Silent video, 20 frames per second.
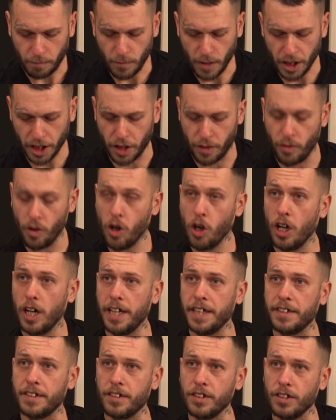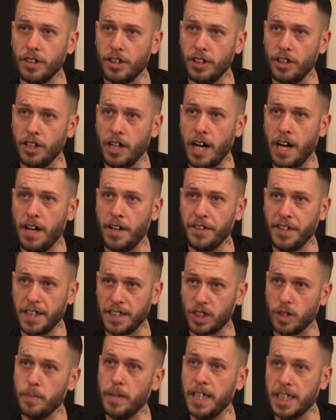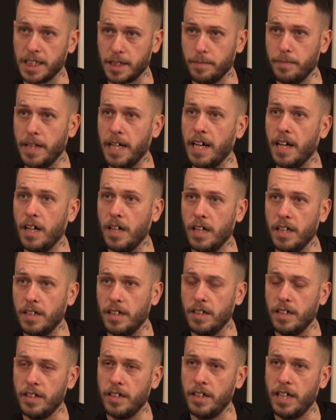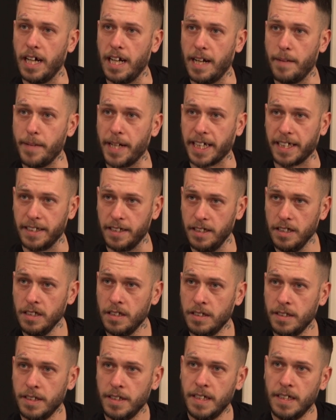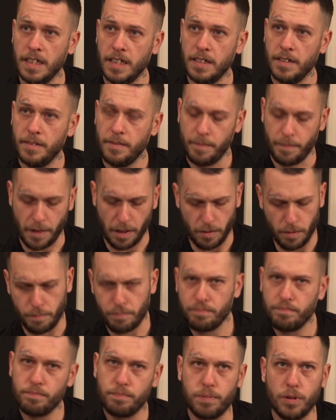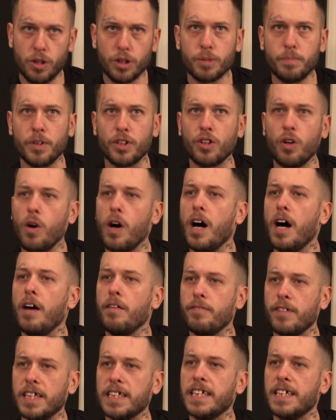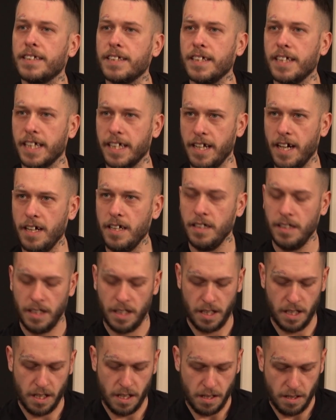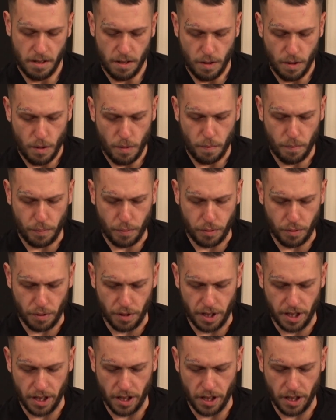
qui vont être euh, en ensemencement euh, à la marina, euh, plus, mettons, en face de la cédrière. OK. Puis,